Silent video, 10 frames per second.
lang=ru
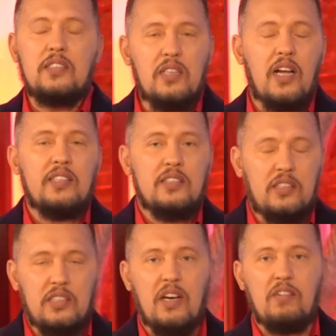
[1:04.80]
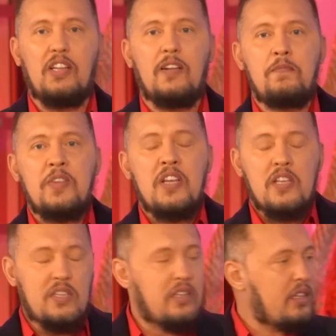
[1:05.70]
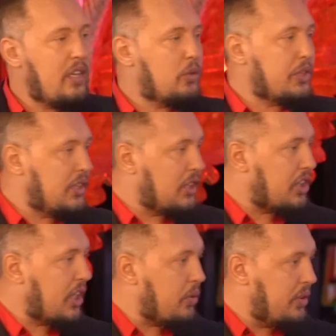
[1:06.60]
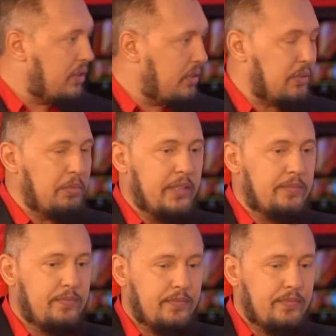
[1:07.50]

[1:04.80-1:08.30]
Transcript: дела дьявола. Сатана хочет держать людей во тьме.